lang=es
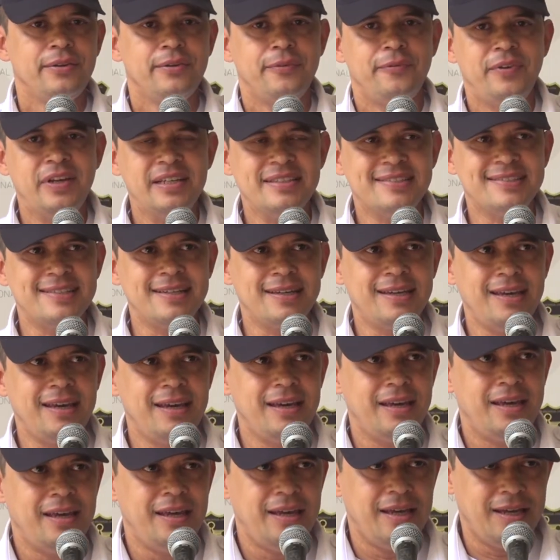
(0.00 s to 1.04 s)
Fíjense
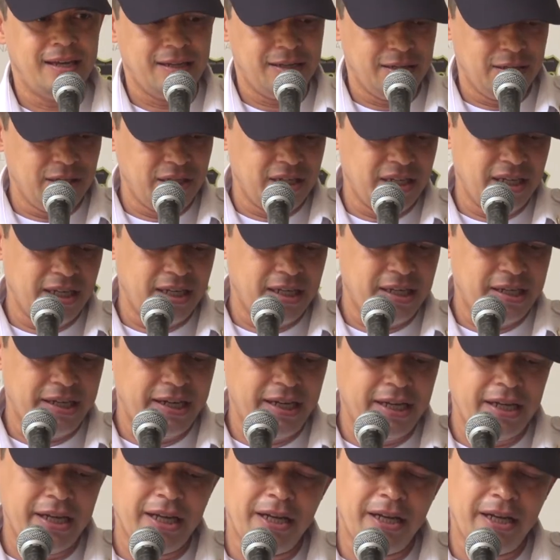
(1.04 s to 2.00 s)
que eh,